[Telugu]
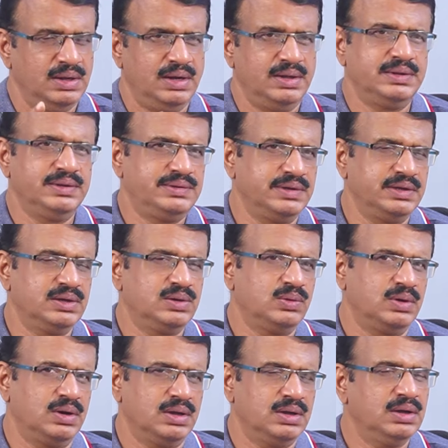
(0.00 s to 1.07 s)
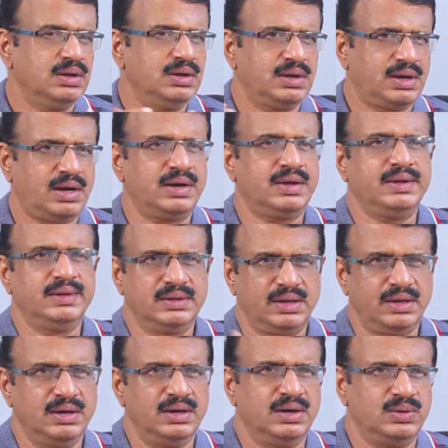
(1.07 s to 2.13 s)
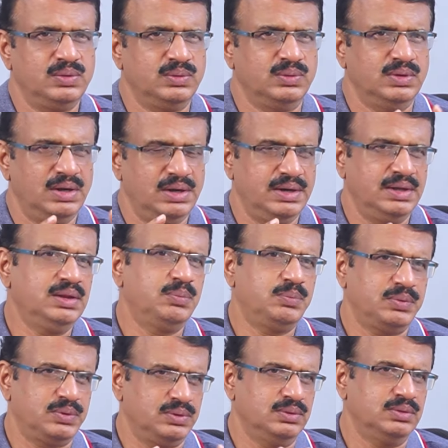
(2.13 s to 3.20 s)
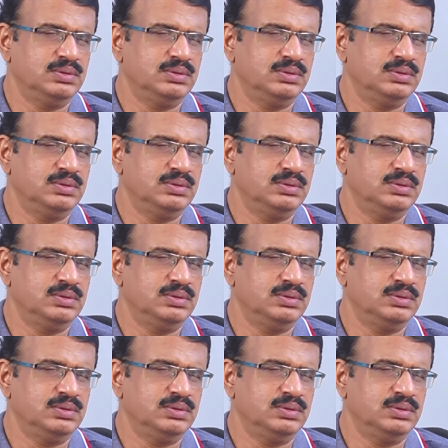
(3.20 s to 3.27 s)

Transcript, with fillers: అది చేయకుండా ఎక్కడికి ఎందుకు వెళ్ళాడు అనేది ఇప్పుడు